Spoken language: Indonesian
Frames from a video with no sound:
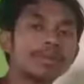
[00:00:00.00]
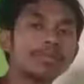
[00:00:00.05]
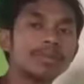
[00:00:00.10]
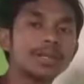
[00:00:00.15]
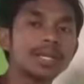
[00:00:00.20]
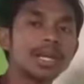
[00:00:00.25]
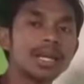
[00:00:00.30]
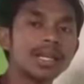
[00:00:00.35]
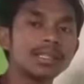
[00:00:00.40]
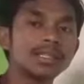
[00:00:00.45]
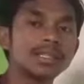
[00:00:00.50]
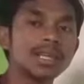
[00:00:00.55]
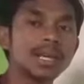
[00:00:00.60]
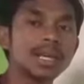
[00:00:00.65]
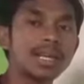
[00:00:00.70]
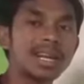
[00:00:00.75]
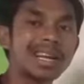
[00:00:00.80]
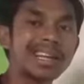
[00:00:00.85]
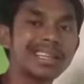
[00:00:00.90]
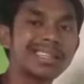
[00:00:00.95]
pada izhar
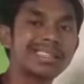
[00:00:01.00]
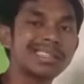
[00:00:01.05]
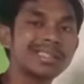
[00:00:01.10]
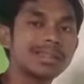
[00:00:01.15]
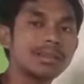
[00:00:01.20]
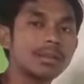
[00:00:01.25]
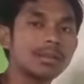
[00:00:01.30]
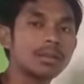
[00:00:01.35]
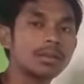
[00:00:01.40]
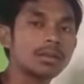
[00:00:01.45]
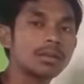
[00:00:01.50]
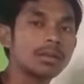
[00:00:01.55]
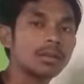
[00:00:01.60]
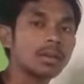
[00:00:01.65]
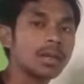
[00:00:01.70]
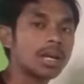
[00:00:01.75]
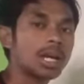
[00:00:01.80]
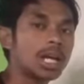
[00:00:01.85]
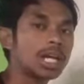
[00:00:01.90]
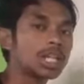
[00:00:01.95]
hal halki
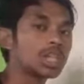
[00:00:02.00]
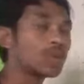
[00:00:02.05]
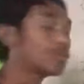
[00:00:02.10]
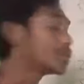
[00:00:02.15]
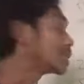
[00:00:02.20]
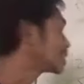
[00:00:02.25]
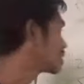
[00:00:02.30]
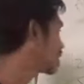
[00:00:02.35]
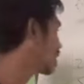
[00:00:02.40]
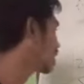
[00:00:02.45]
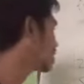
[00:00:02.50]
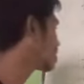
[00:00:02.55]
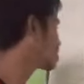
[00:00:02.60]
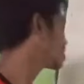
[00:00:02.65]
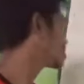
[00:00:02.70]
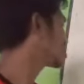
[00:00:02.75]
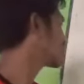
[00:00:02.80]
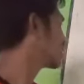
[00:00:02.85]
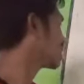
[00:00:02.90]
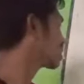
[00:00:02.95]
atau bacaan
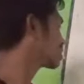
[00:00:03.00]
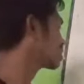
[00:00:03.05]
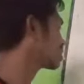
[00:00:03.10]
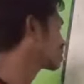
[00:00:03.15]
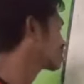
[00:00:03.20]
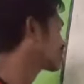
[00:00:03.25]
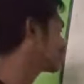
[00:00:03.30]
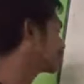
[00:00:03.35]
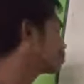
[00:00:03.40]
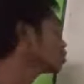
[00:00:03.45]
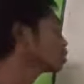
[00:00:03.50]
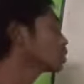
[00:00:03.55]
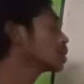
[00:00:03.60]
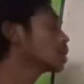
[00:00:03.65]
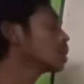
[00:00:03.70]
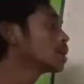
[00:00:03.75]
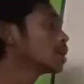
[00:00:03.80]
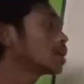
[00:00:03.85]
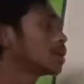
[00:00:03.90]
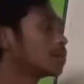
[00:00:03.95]
izhar tersebut,
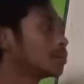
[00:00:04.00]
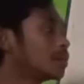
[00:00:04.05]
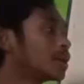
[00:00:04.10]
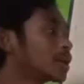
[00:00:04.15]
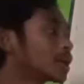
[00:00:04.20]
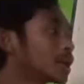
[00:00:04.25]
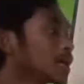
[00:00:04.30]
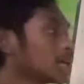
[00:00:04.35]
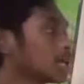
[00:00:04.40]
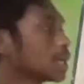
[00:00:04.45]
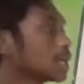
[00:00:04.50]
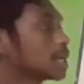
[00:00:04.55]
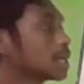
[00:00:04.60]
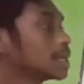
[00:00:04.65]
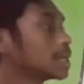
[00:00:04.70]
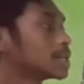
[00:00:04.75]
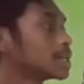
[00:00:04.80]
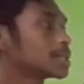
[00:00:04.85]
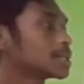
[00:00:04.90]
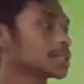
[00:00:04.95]
maka
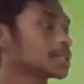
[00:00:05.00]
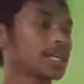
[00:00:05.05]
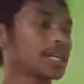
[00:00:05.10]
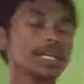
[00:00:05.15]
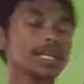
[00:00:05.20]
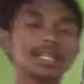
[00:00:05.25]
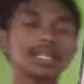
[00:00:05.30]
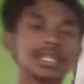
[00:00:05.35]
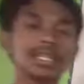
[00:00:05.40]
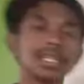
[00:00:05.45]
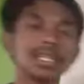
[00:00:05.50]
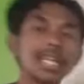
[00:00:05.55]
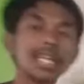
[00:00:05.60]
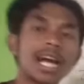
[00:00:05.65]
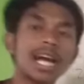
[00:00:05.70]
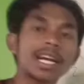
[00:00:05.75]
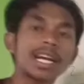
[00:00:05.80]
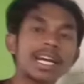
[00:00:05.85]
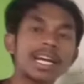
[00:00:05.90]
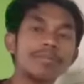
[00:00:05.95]
saya di sini
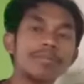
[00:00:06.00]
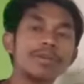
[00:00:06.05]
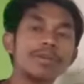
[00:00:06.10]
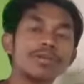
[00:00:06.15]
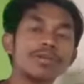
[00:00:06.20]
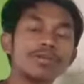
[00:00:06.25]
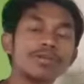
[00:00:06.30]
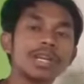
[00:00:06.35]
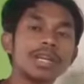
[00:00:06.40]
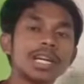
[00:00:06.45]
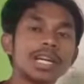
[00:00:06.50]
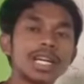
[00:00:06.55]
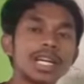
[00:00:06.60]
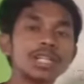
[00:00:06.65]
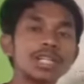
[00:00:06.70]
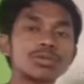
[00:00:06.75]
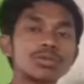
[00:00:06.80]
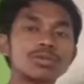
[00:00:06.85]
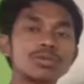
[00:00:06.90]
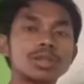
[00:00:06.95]
akan
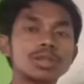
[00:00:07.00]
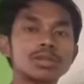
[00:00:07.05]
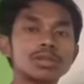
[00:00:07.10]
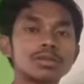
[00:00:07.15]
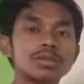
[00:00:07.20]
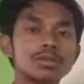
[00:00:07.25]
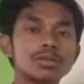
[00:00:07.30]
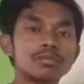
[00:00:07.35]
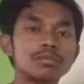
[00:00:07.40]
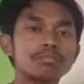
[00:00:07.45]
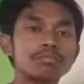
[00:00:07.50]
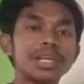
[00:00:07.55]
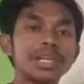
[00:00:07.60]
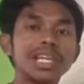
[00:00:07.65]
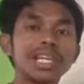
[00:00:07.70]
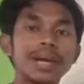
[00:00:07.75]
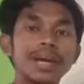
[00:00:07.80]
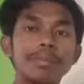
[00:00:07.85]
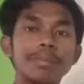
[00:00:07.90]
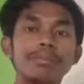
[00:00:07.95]
menggunakan suatu
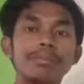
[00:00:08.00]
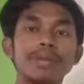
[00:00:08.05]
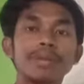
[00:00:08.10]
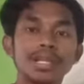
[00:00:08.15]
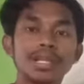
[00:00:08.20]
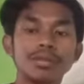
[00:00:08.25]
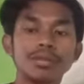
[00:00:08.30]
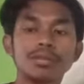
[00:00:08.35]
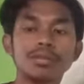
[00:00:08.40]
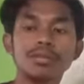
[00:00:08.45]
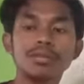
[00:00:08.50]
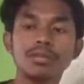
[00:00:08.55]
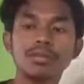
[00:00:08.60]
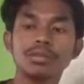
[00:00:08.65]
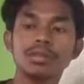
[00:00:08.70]
media pembantu